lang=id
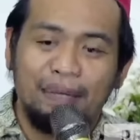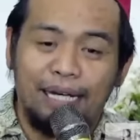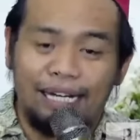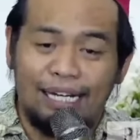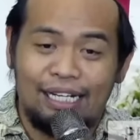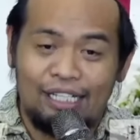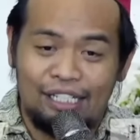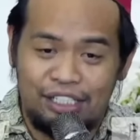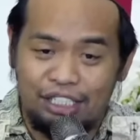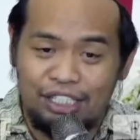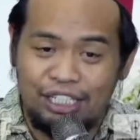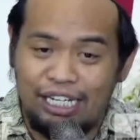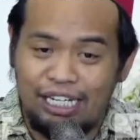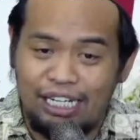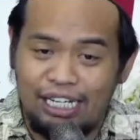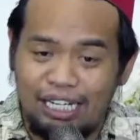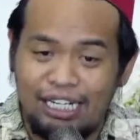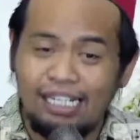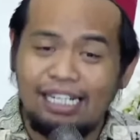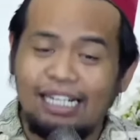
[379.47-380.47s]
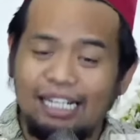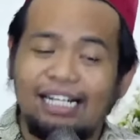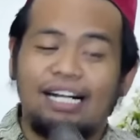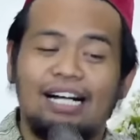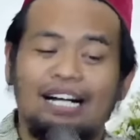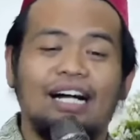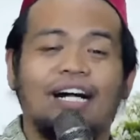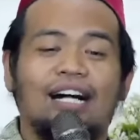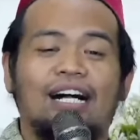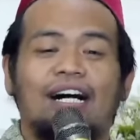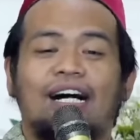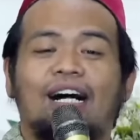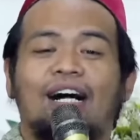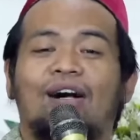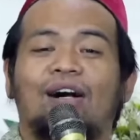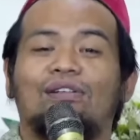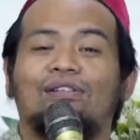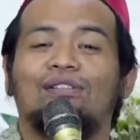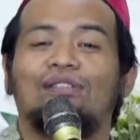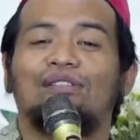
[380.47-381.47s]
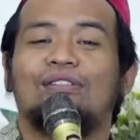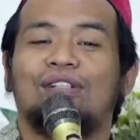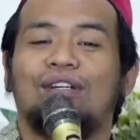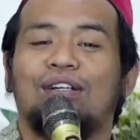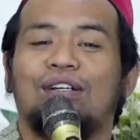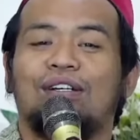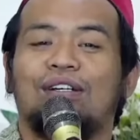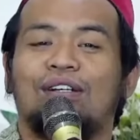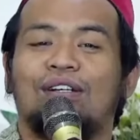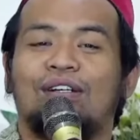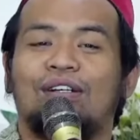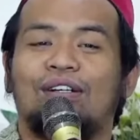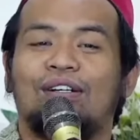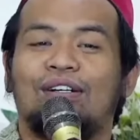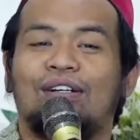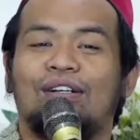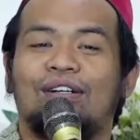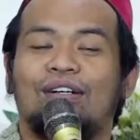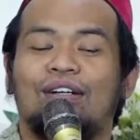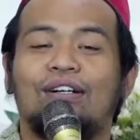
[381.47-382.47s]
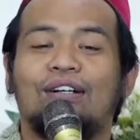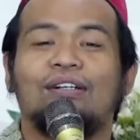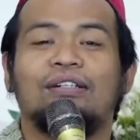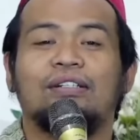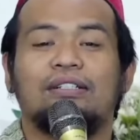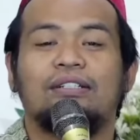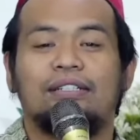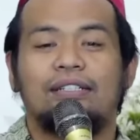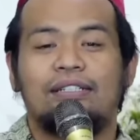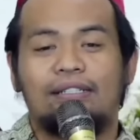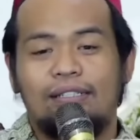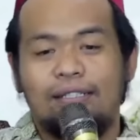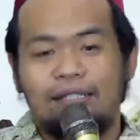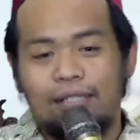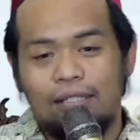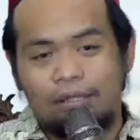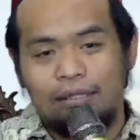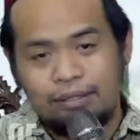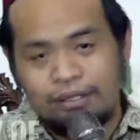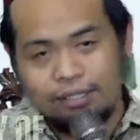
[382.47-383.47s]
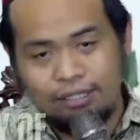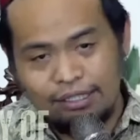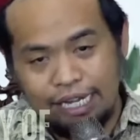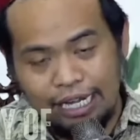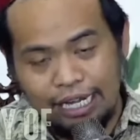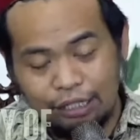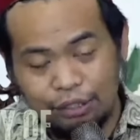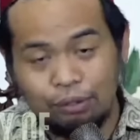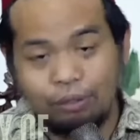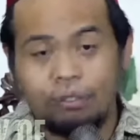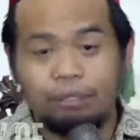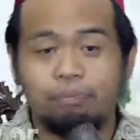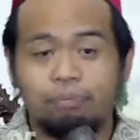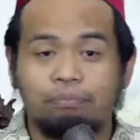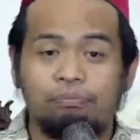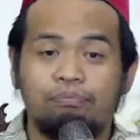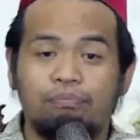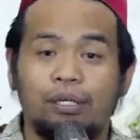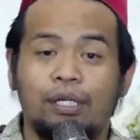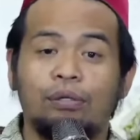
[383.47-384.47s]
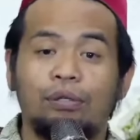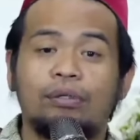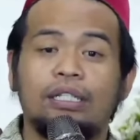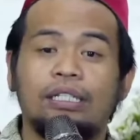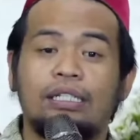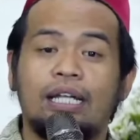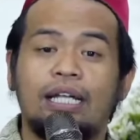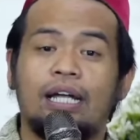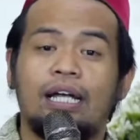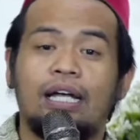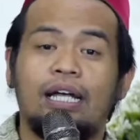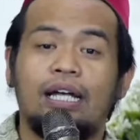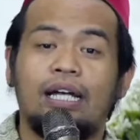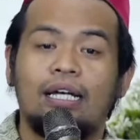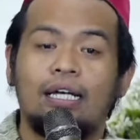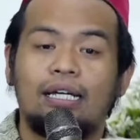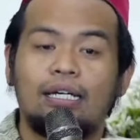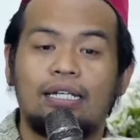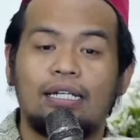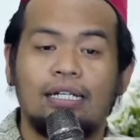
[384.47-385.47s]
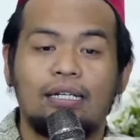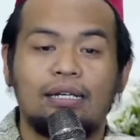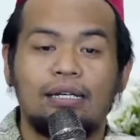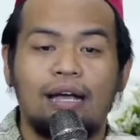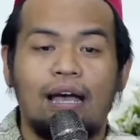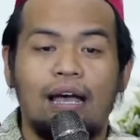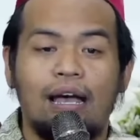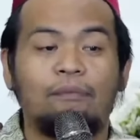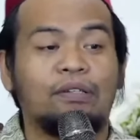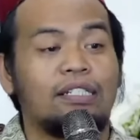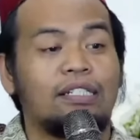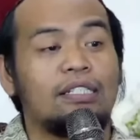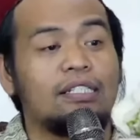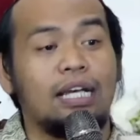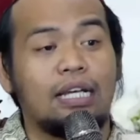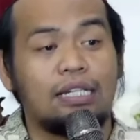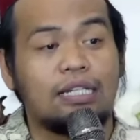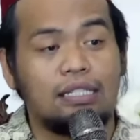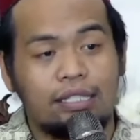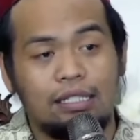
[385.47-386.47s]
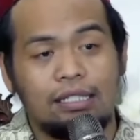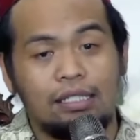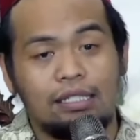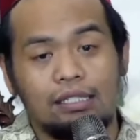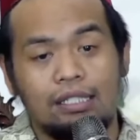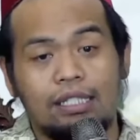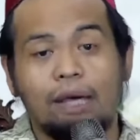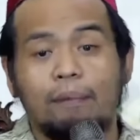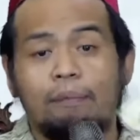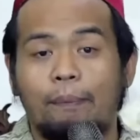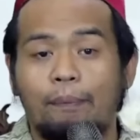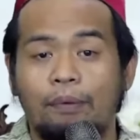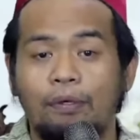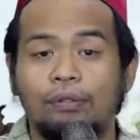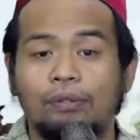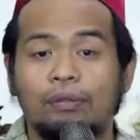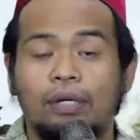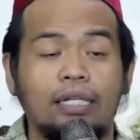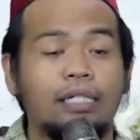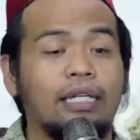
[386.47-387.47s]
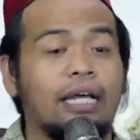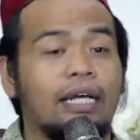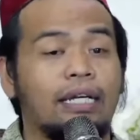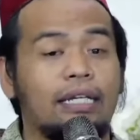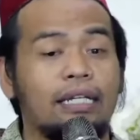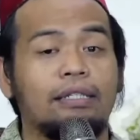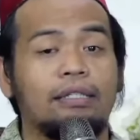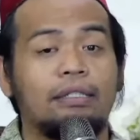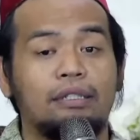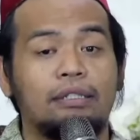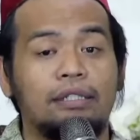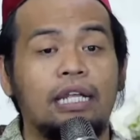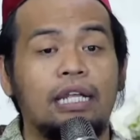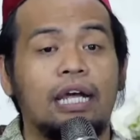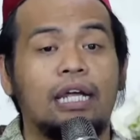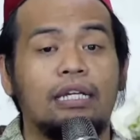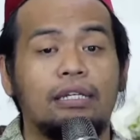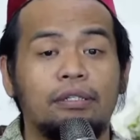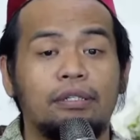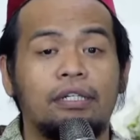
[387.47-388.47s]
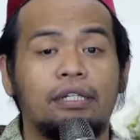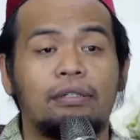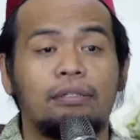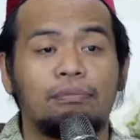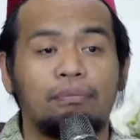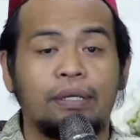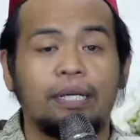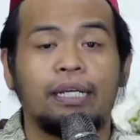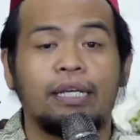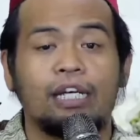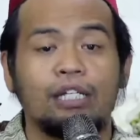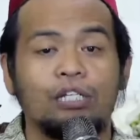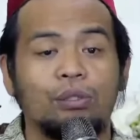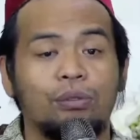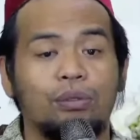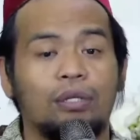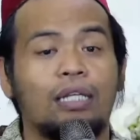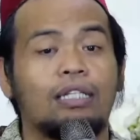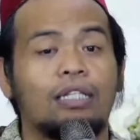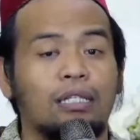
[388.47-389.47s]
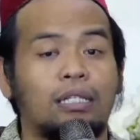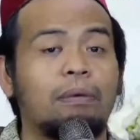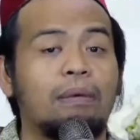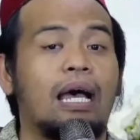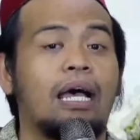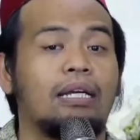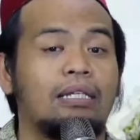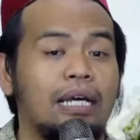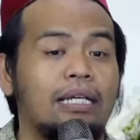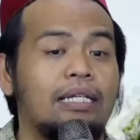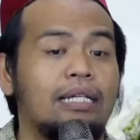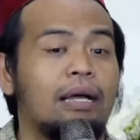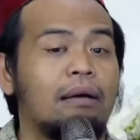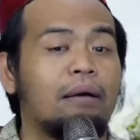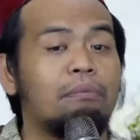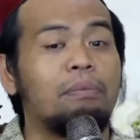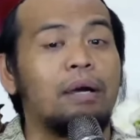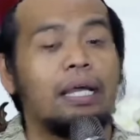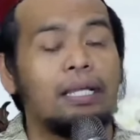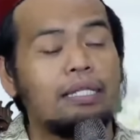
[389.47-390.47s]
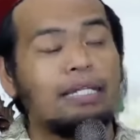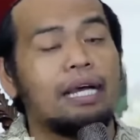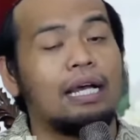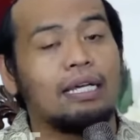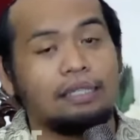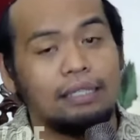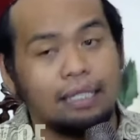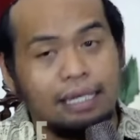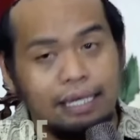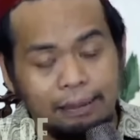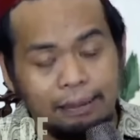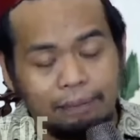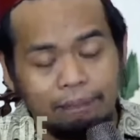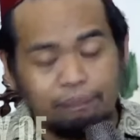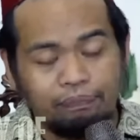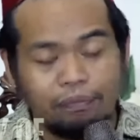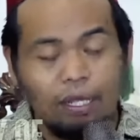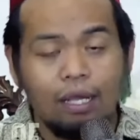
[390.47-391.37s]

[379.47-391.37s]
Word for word: Masya Allah. Nah itu perlu kita apresiasi siapapun itu karena yakin dari mereka juga tetap ada yang baik ada